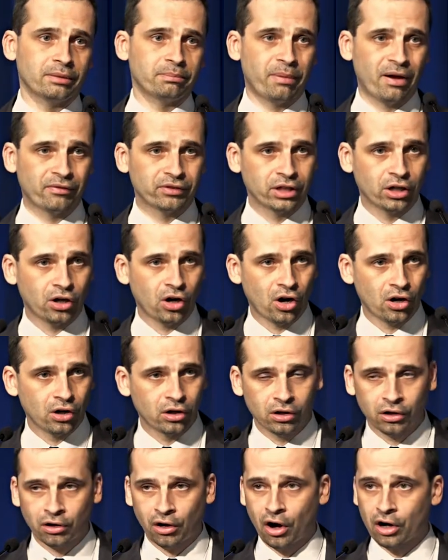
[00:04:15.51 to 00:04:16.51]
pewne
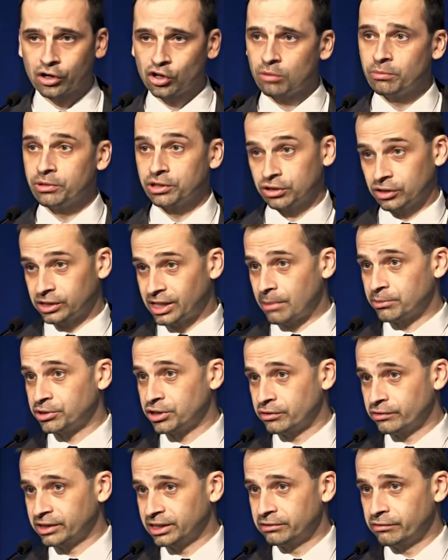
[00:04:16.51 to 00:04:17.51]
choroby, co nam
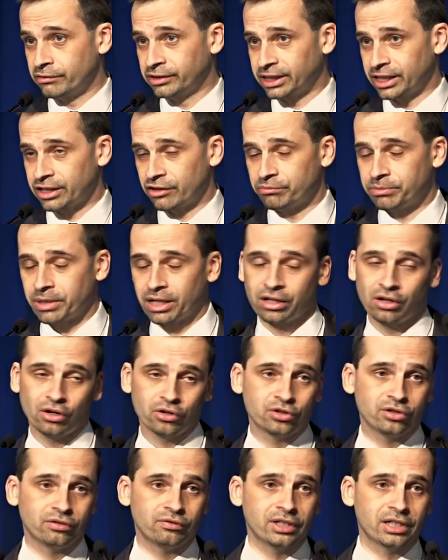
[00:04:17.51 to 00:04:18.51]
się wydaje w miarę
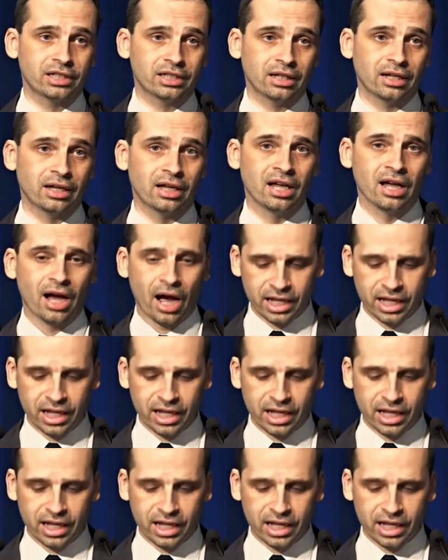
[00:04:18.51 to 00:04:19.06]
oczywiste,